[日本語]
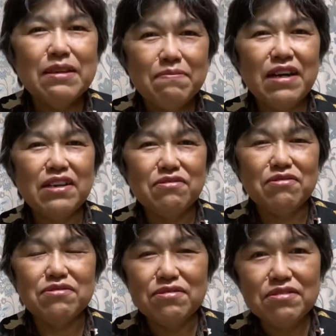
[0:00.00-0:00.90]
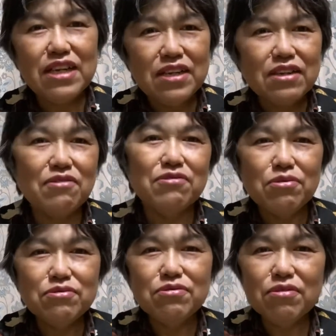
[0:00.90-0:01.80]
まあそのね孤
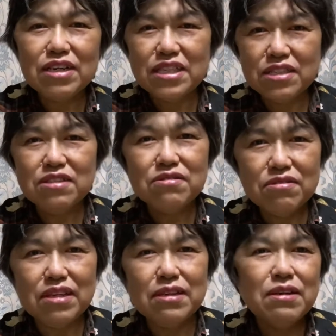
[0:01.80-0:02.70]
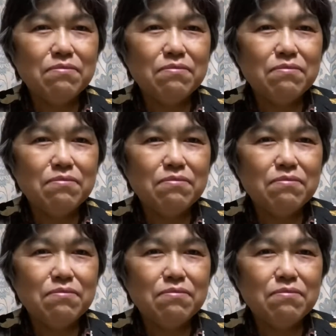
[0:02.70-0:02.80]
独を感じる時